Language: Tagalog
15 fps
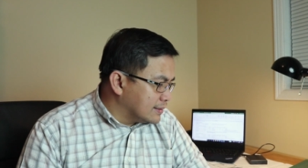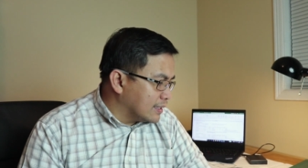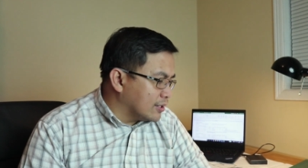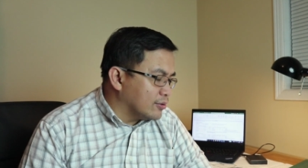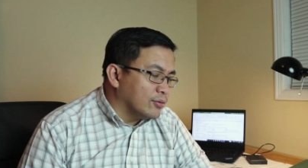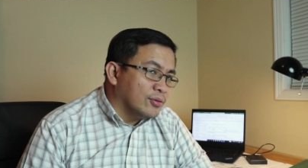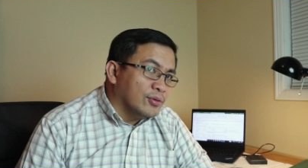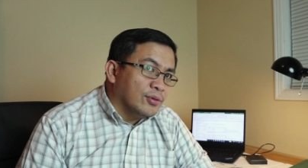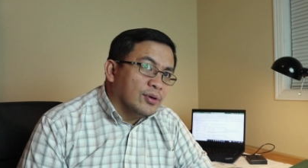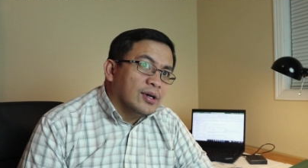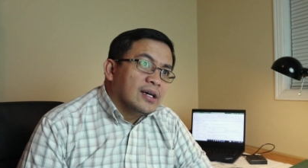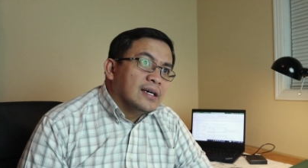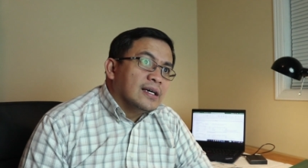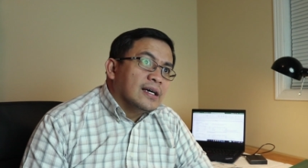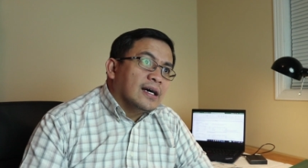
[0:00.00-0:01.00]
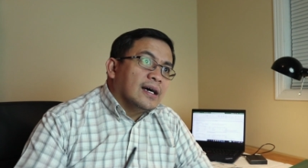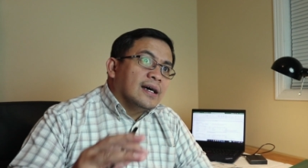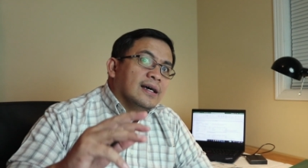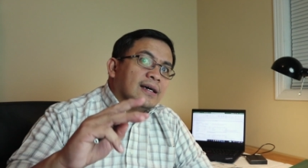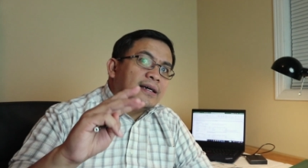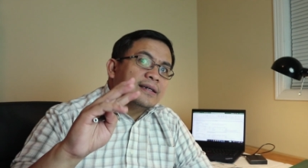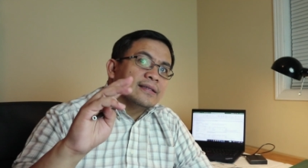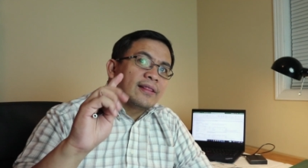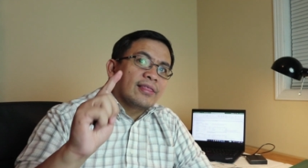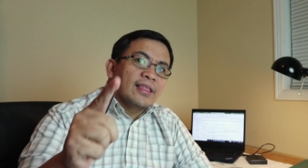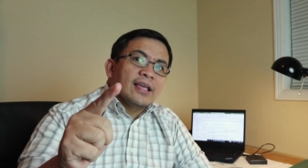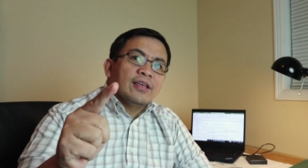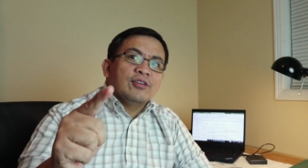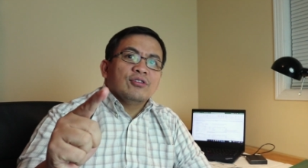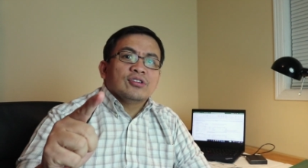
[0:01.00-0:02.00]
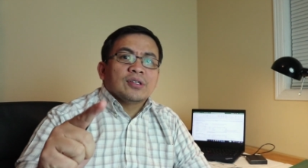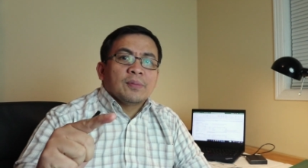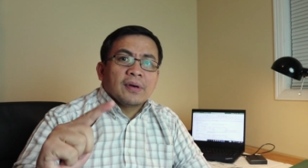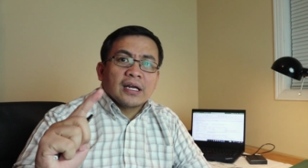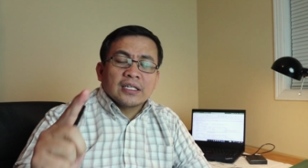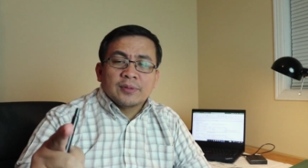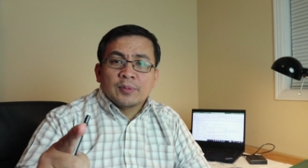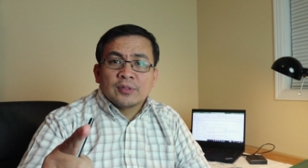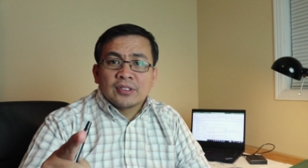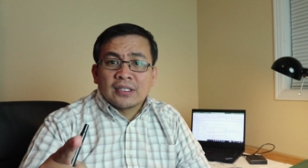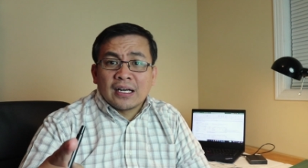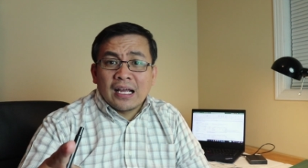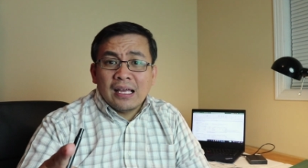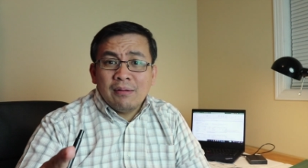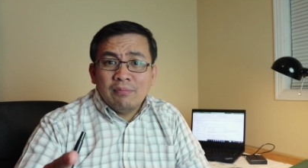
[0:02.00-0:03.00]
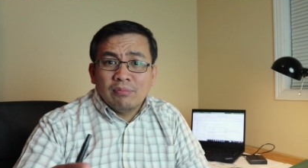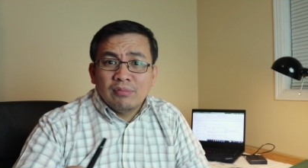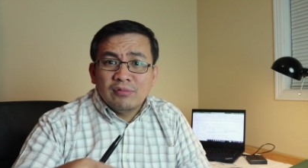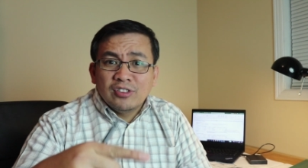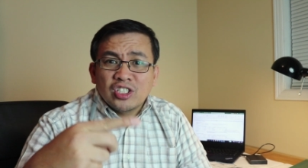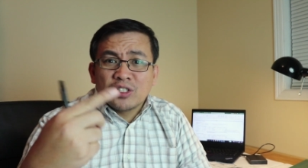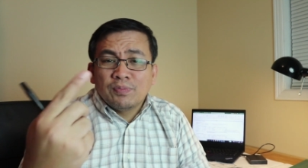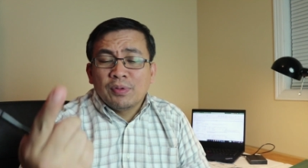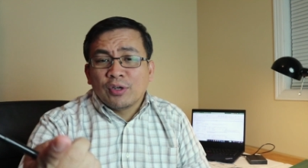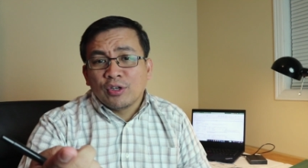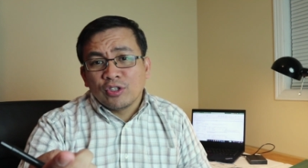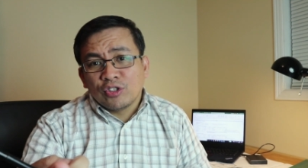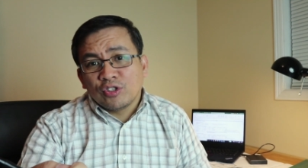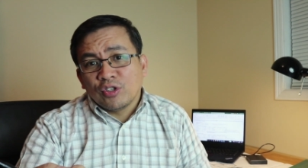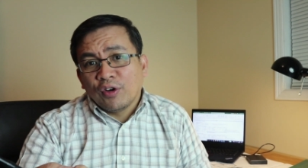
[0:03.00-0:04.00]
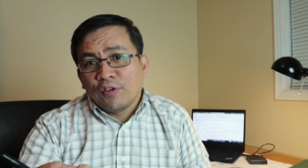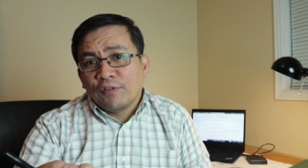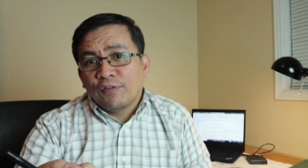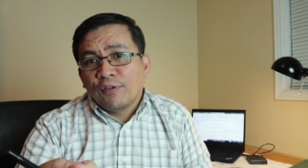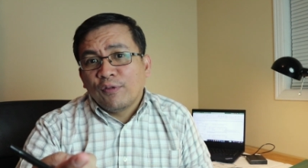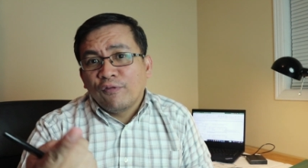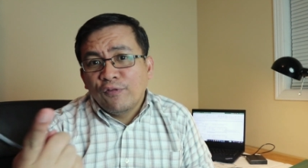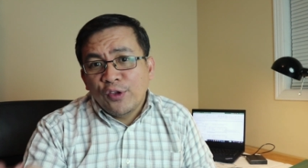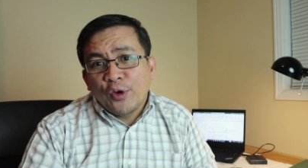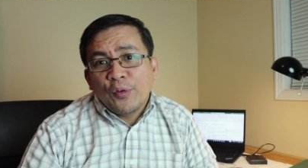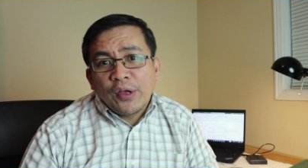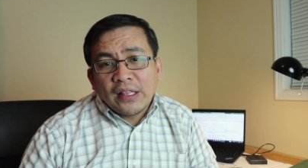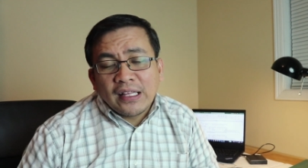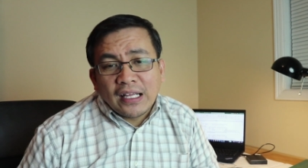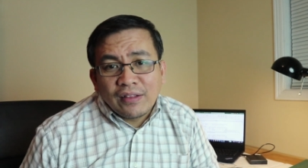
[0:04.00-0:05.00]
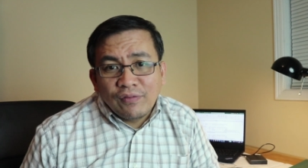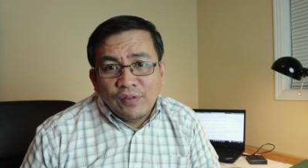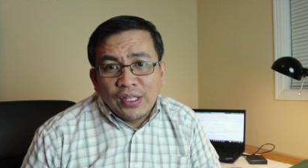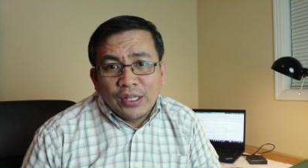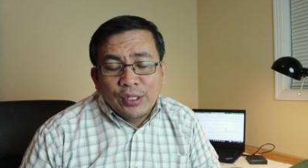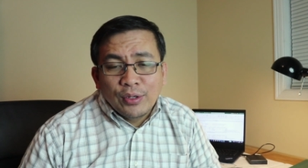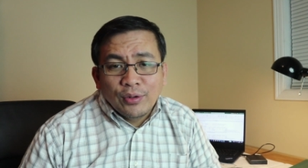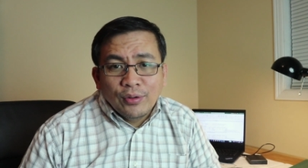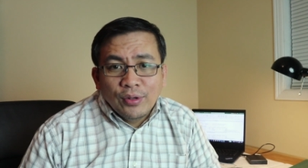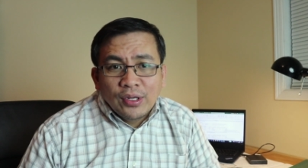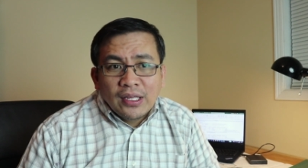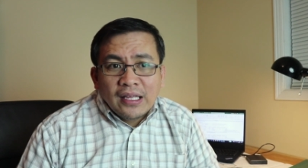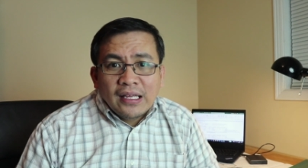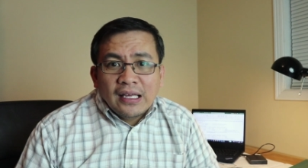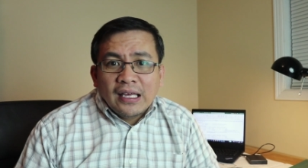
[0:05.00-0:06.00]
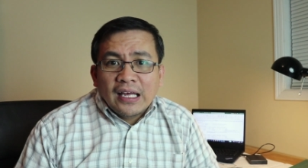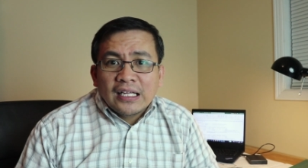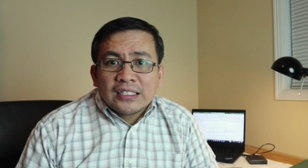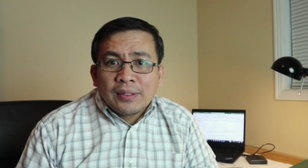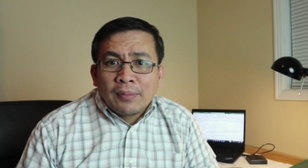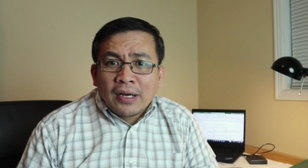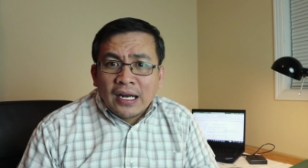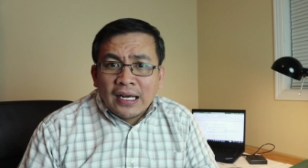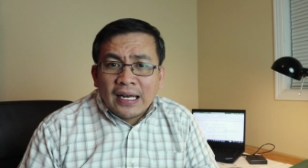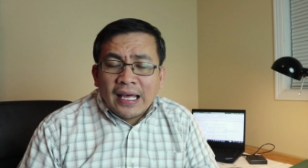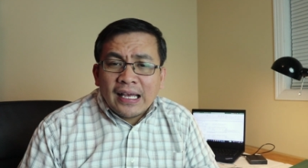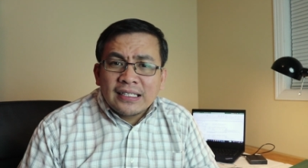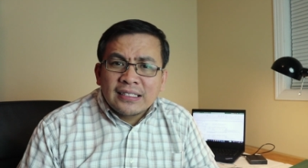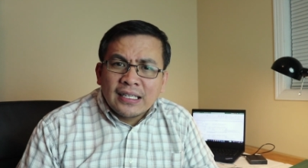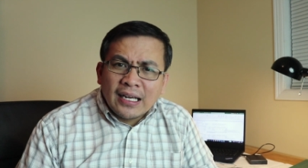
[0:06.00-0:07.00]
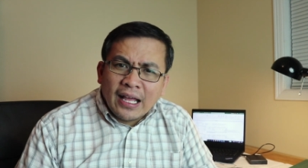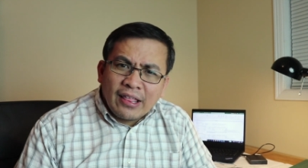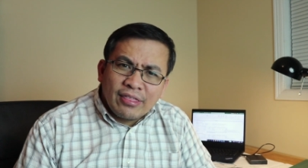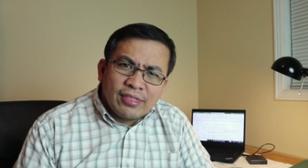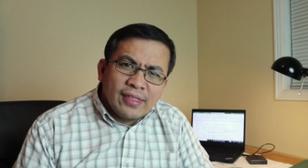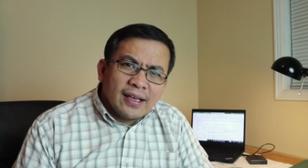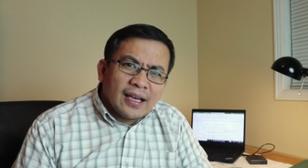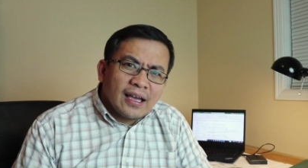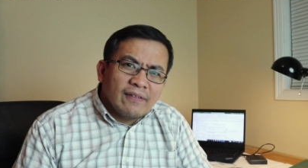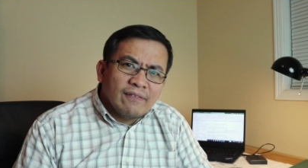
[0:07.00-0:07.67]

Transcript: now uh, thank you sa mga na-subscribe just because of viewing that video and eh, sa mga likes and I think